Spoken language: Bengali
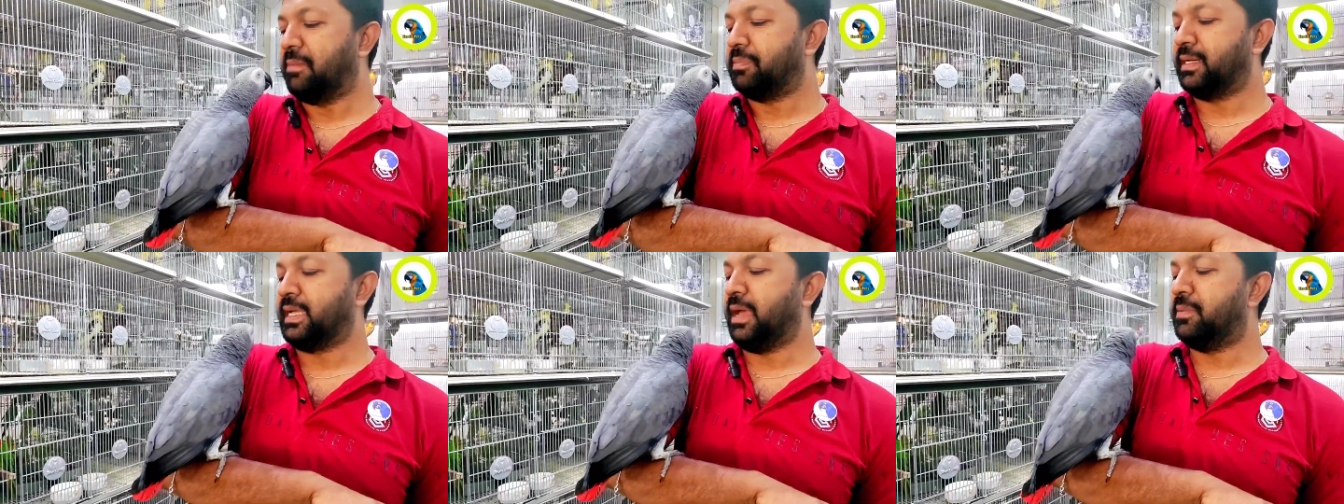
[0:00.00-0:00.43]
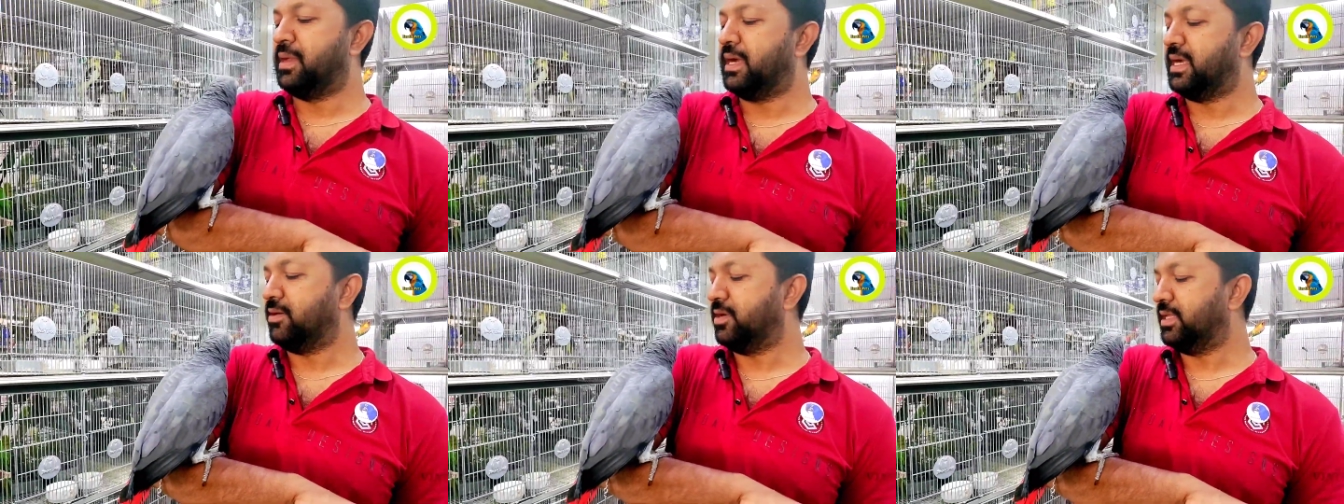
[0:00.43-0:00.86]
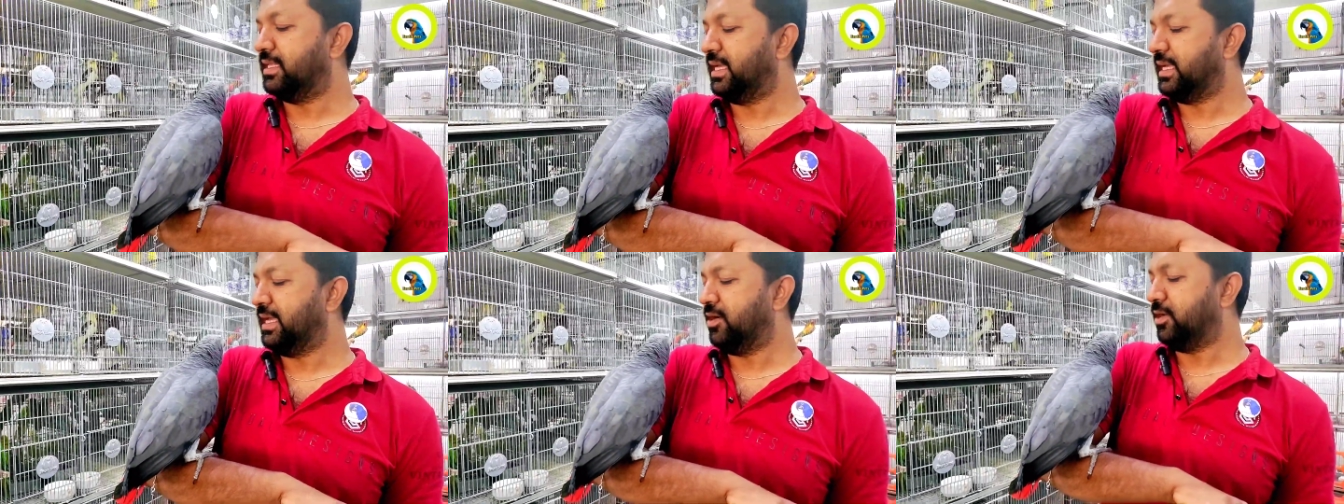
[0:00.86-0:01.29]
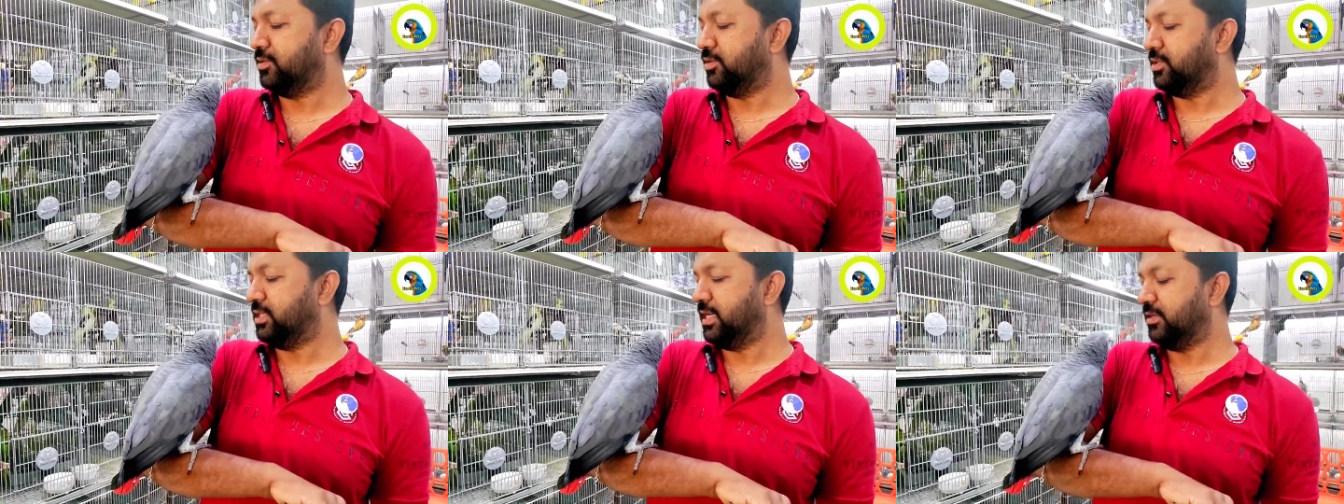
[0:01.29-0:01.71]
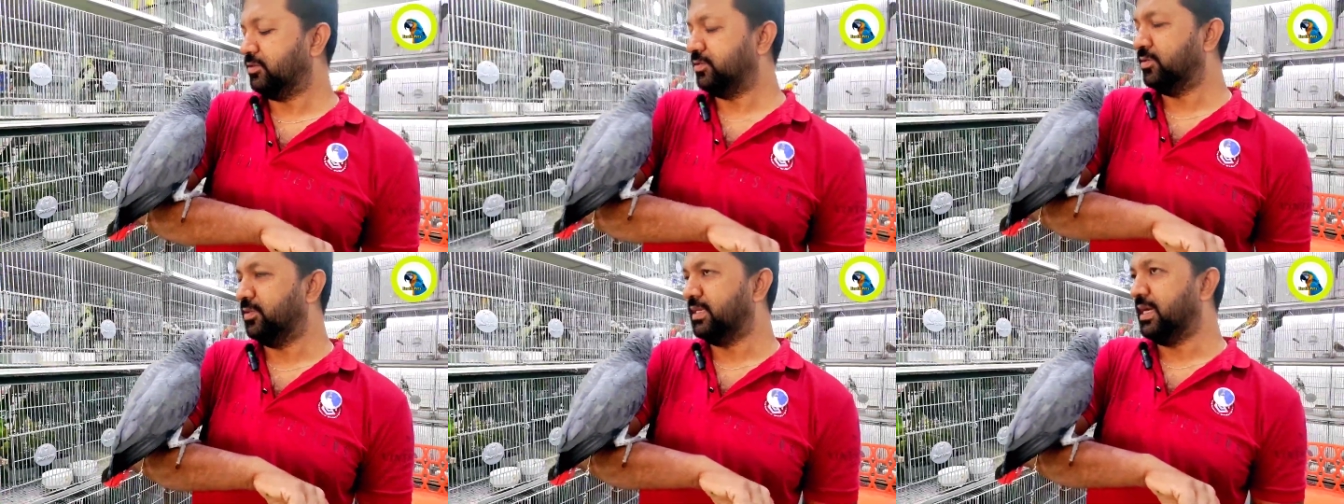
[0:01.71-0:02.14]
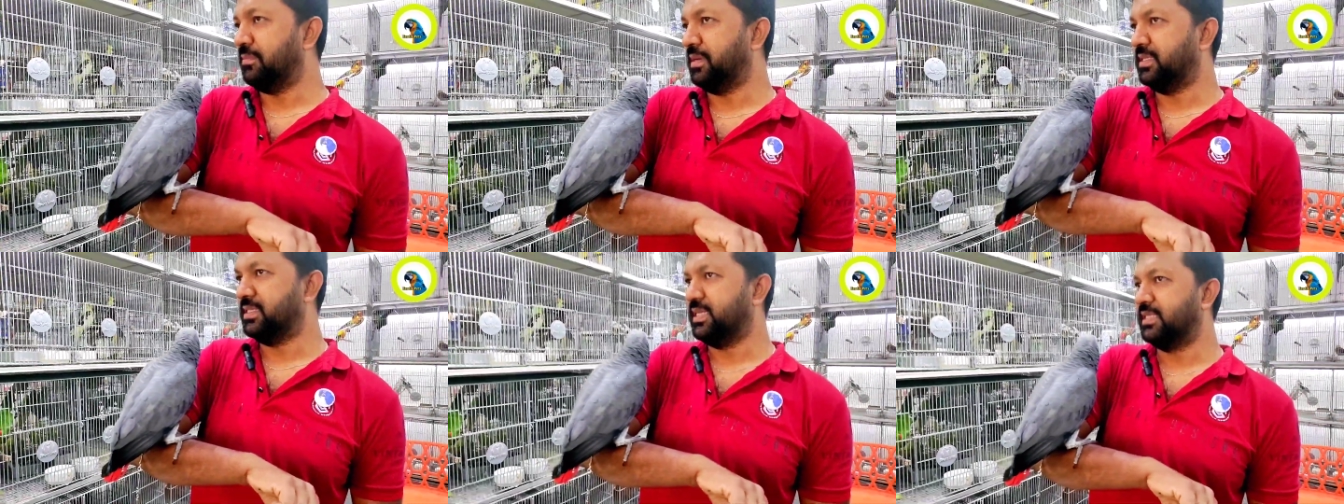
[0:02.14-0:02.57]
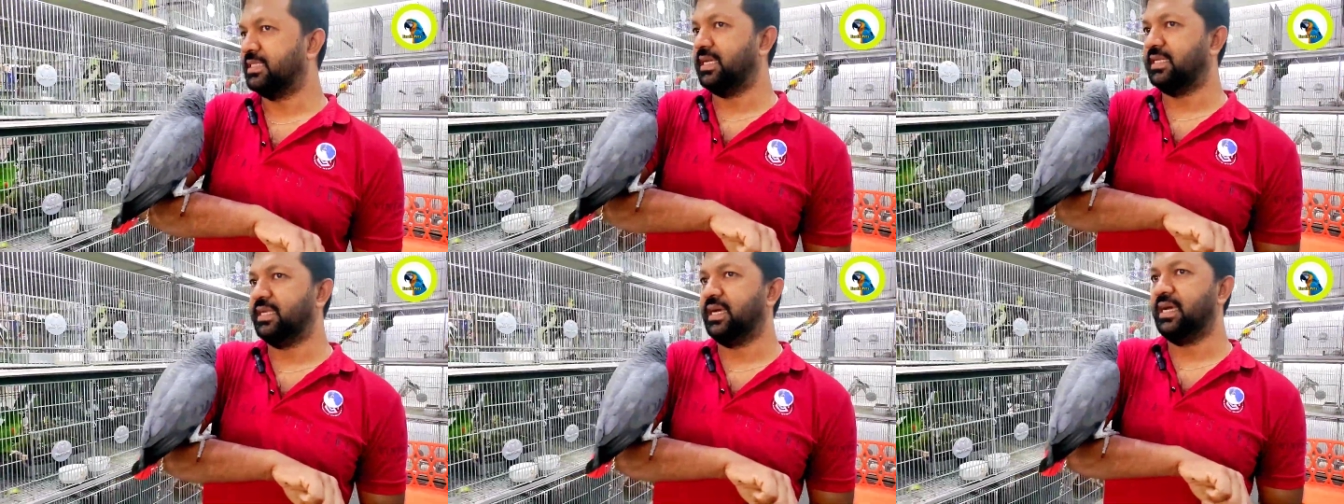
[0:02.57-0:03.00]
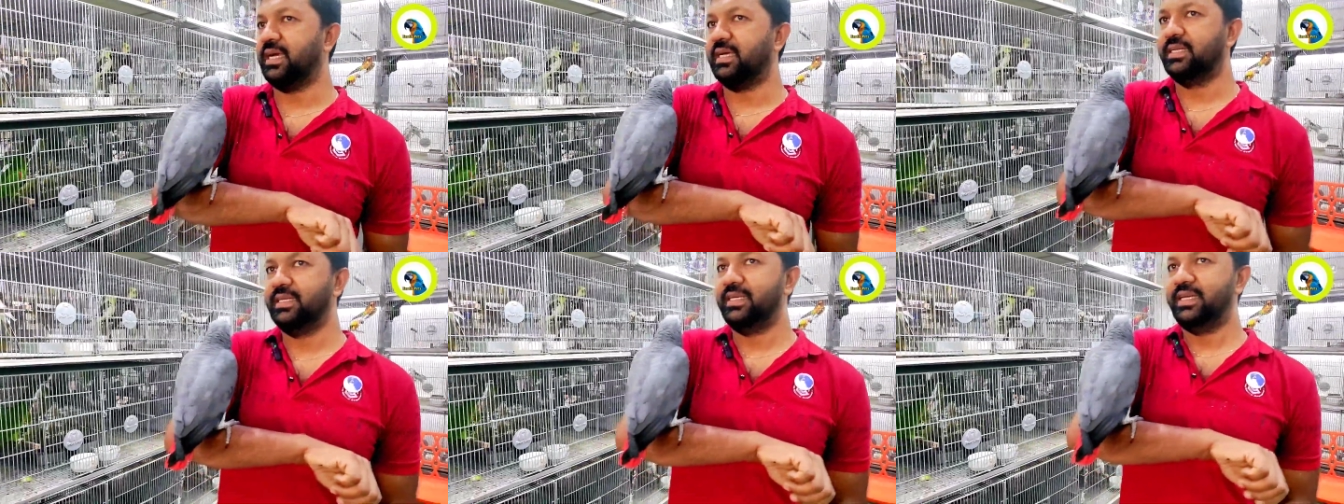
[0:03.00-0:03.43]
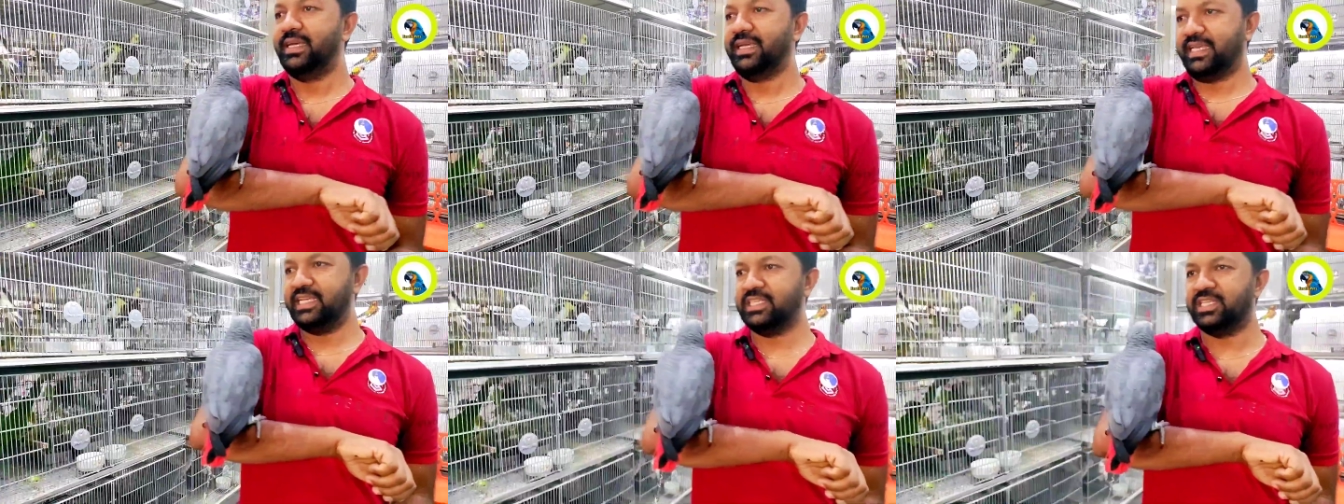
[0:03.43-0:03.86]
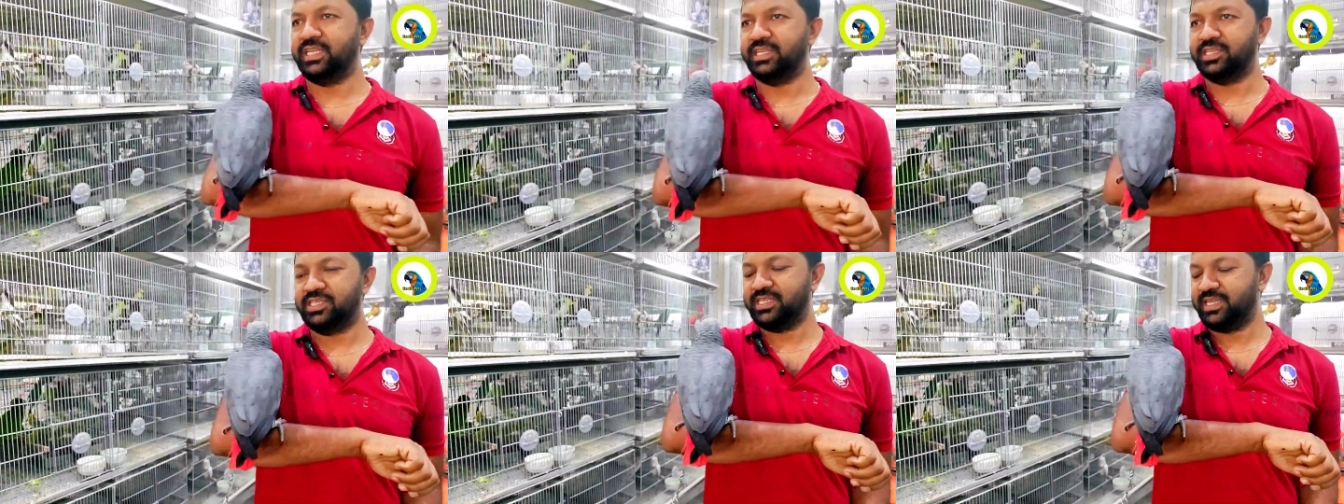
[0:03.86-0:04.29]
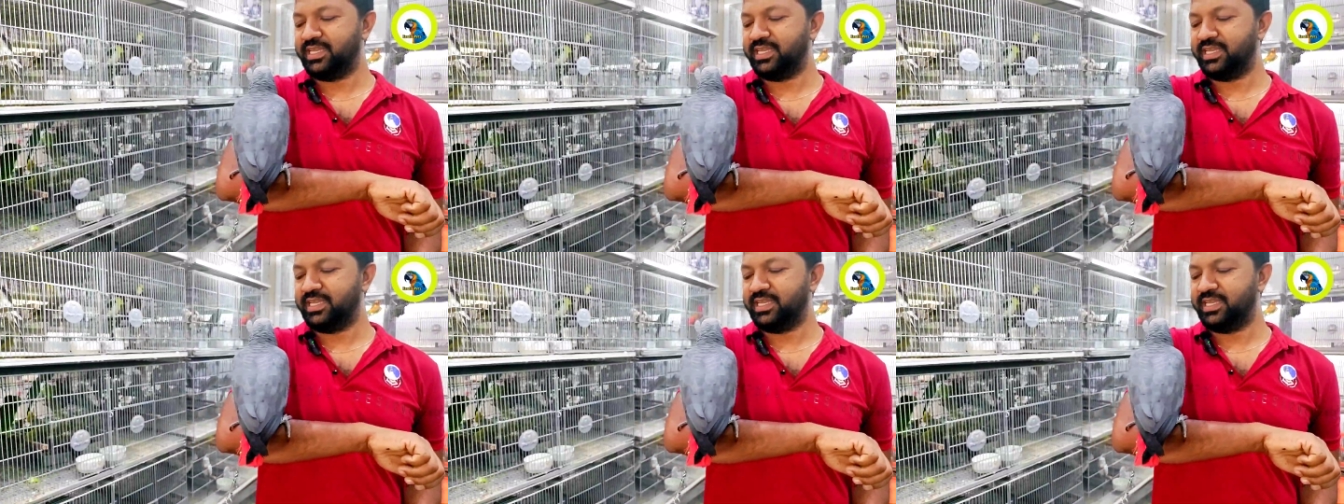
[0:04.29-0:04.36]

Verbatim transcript: আপনার ক্যামেরাটা ওটা দেখে হয়তো সে একটু ইয়া পাচ্ছে যে এটা কি জিনিস